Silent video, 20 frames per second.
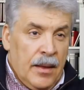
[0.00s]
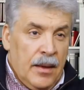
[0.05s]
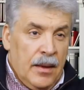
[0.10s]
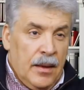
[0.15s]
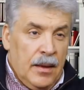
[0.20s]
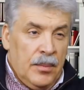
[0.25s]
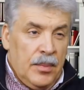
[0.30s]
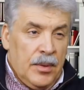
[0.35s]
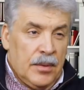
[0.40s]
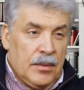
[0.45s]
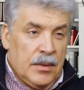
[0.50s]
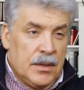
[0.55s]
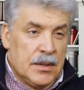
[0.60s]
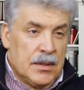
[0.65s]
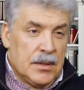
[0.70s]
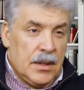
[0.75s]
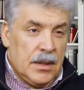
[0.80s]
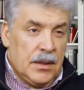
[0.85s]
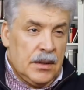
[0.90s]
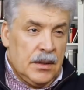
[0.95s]
И первый раз,
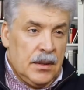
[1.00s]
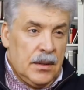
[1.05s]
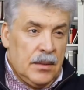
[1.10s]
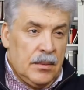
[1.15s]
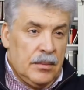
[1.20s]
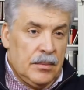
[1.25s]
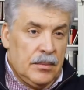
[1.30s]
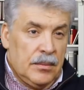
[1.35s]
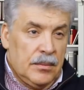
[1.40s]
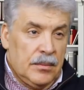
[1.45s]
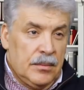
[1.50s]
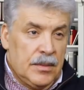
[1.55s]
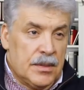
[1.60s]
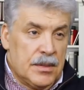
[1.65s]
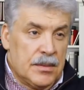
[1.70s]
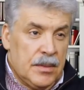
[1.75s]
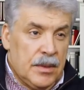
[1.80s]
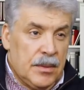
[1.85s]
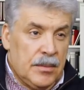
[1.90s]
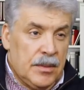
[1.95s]
когда мы
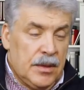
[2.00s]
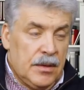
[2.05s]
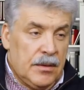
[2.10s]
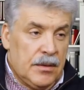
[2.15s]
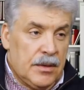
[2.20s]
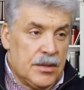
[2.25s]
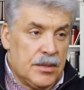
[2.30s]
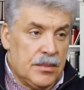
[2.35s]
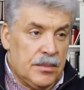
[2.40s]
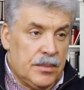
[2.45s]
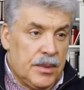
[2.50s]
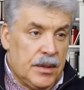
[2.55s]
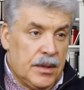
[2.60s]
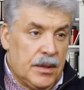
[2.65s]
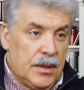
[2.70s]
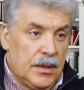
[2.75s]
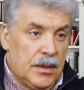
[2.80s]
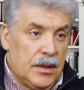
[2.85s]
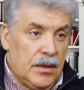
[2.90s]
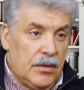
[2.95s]
с моими товарищами
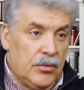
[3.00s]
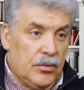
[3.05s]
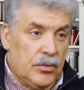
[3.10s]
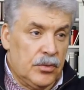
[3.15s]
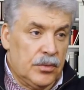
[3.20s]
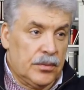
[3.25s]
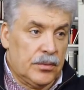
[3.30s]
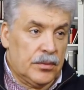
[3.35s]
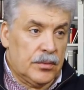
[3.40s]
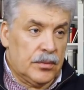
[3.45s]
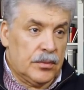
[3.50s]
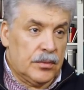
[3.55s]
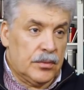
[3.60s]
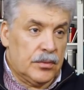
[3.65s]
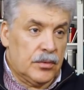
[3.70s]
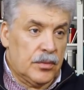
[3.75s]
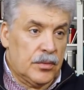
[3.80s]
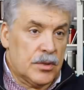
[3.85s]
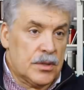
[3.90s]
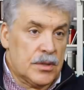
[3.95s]
поехали на Афон, в
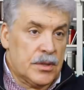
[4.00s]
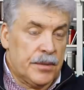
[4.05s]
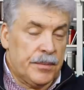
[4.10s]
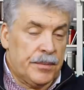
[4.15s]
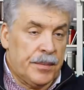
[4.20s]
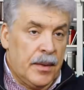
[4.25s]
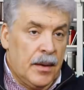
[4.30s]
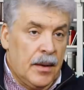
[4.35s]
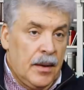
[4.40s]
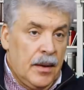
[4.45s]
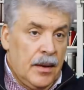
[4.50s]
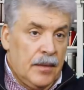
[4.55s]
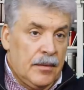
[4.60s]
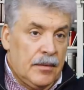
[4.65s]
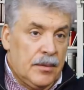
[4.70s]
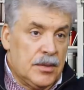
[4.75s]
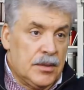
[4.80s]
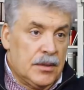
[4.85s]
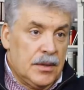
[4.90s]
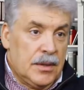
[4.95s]
том числе,
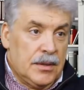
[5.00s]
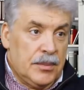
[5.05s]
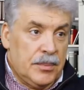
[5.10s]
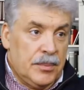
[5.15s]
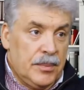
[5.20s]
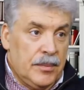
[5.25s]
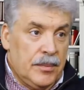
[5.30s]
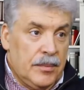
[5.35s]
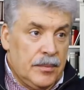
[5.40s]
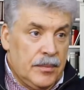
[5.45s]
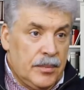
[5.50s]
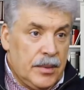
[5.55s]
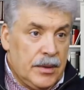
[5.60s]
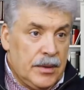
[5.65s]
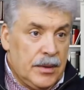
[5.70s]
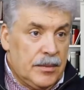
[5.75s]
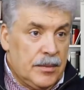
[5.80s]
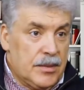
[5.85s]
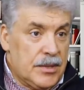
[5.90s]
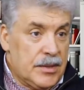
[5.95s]
вообще надо
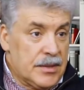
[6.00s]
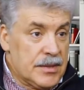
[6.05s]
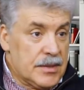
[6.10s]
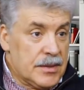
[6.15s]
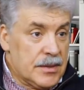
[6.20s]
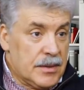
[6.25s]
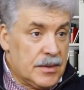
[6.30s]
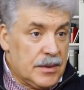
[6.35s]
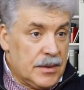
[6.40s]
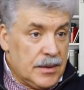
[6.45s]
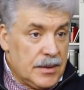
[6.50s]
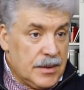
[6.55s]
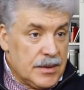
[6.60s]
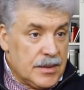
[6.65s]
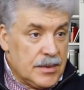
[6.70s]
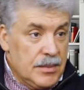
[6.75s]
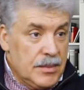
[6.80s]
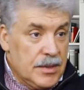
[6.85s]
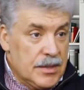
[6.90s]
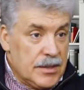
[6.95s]
понять вообще
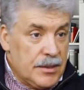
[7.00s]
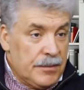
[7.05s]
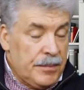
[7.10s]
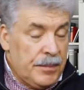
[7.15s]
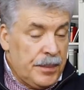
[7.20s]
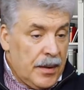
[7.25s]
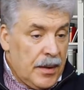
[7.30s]
смысл.